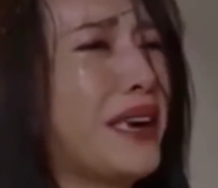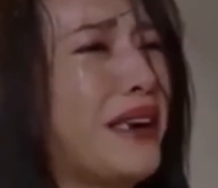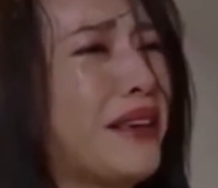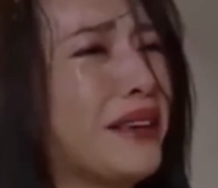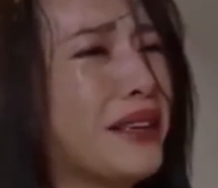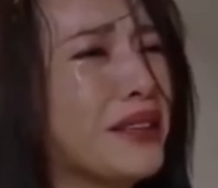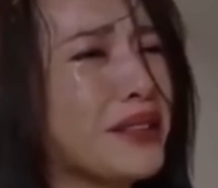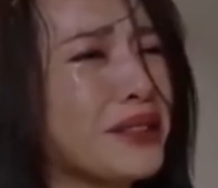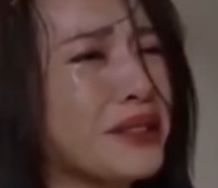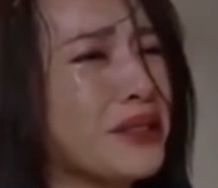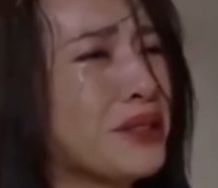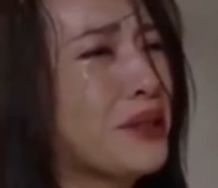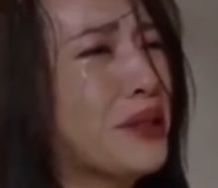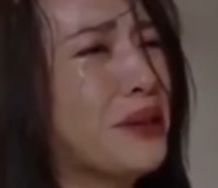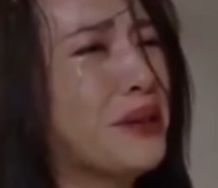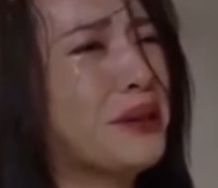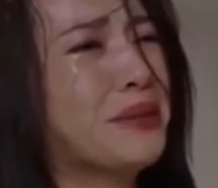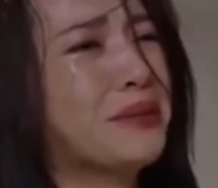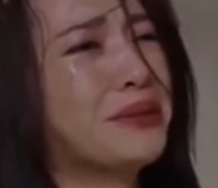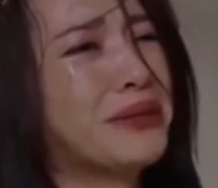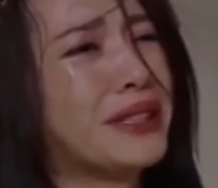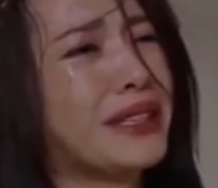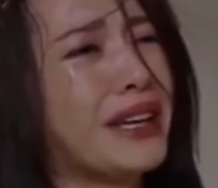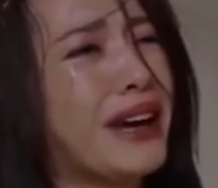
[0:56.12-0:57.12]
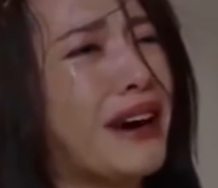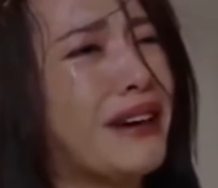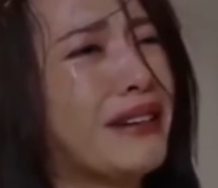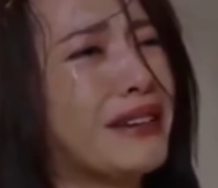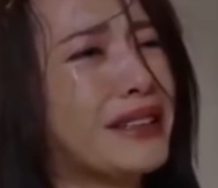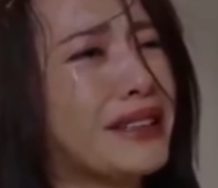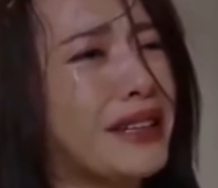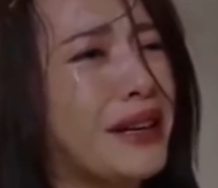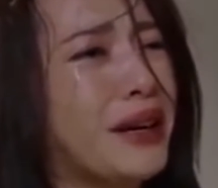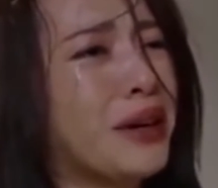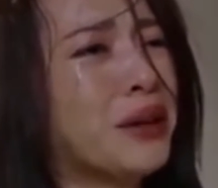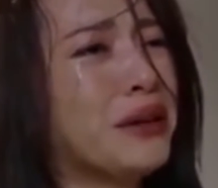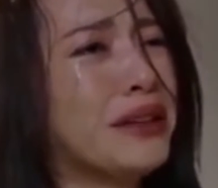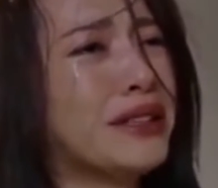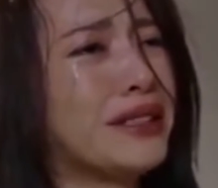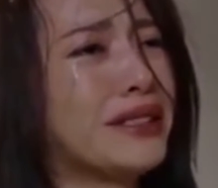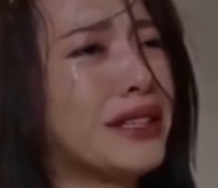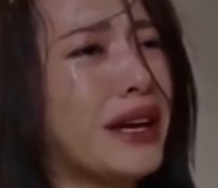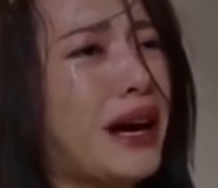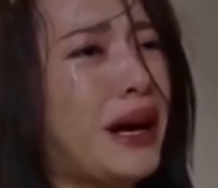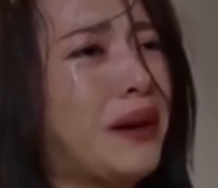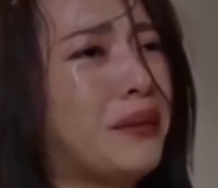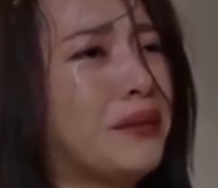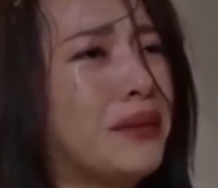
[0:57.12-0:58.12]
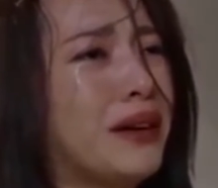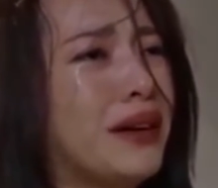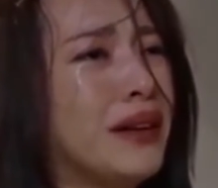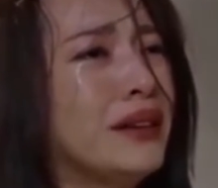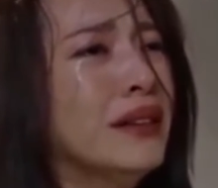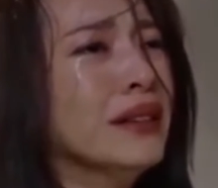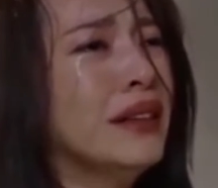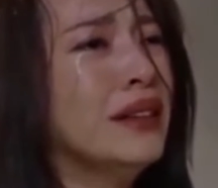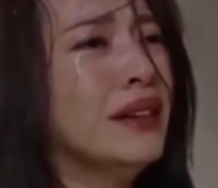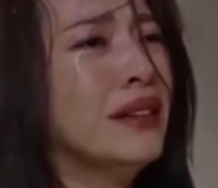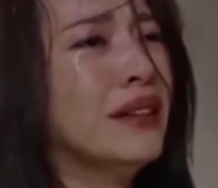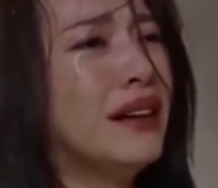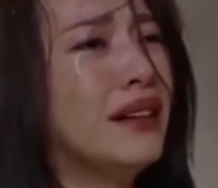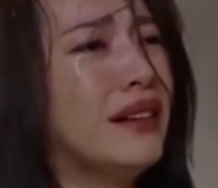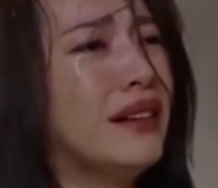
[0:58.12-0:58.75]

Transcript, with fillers: 不要了，说我不要了，咱回家吧。